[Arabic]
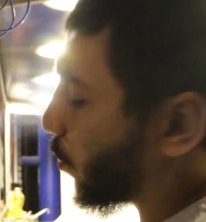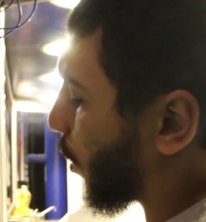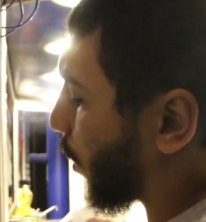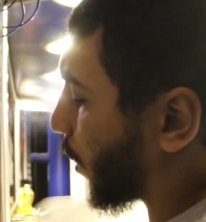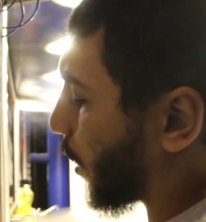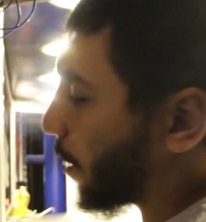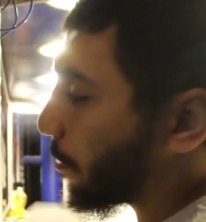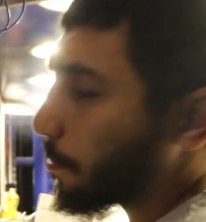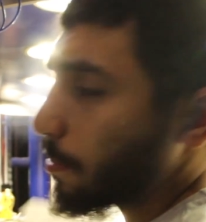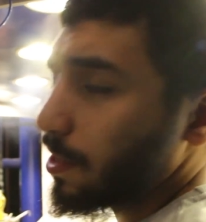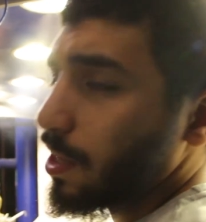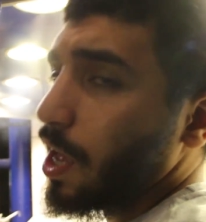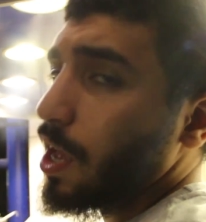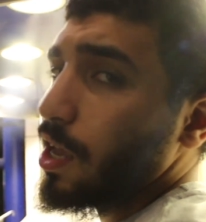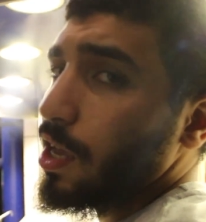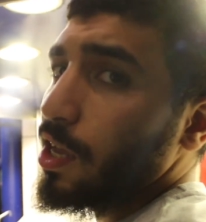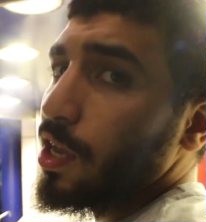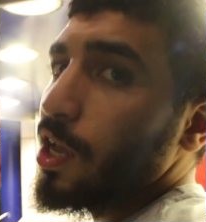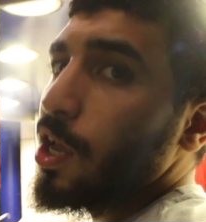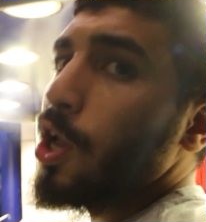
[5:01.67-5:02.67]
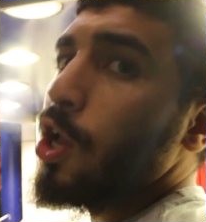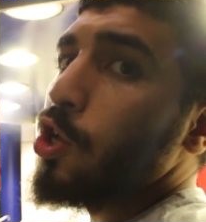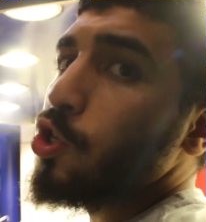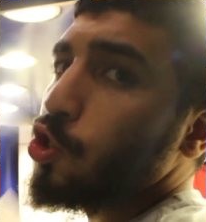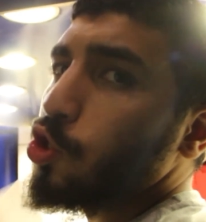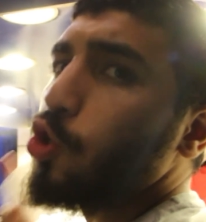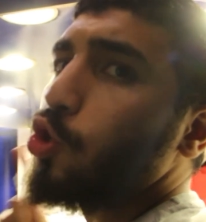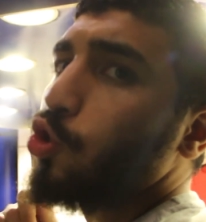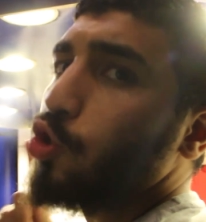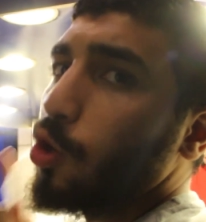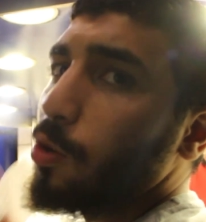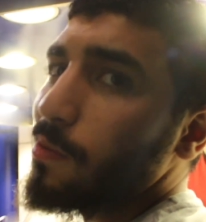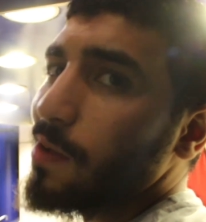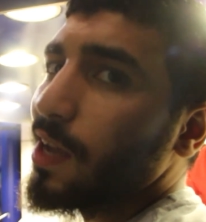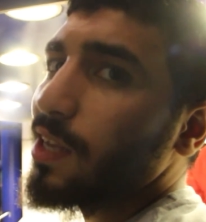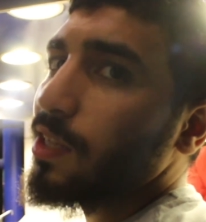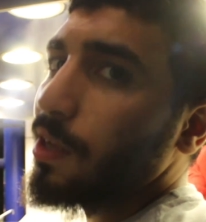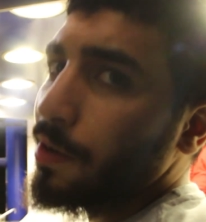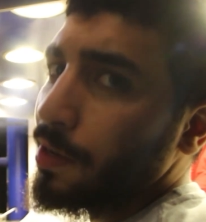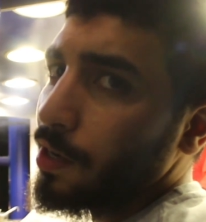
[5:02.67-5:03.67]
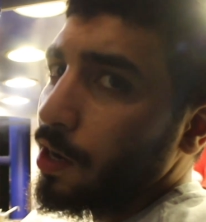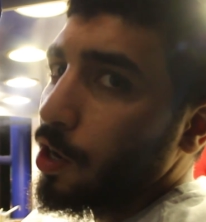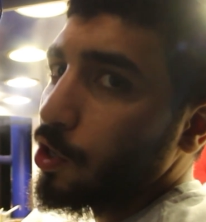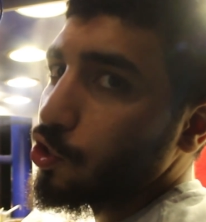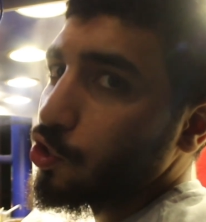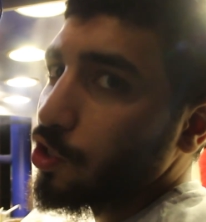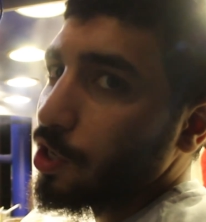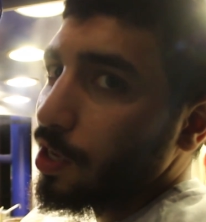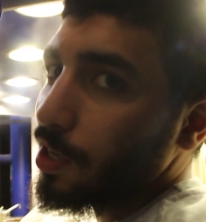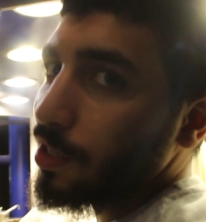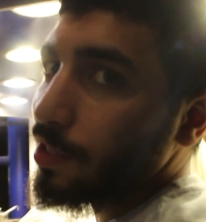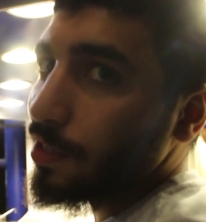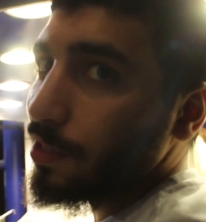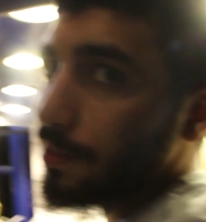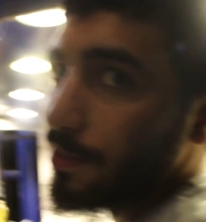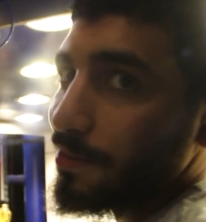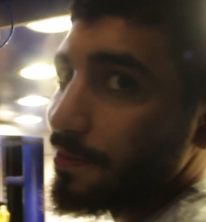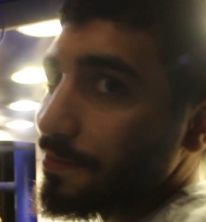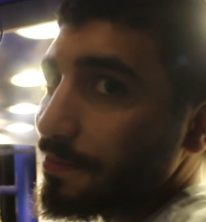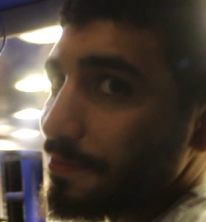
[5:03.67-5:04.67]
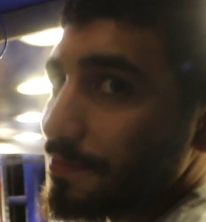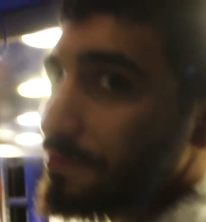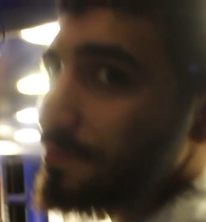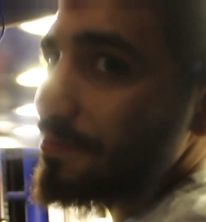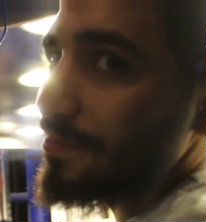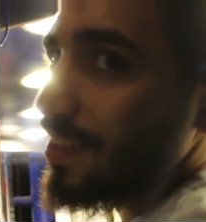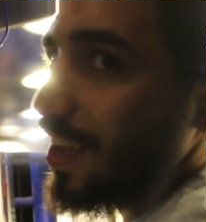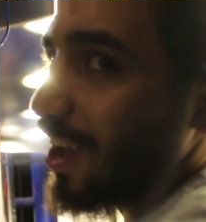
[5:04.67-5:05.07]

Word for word: واللي جنبي ده 628 بتهزر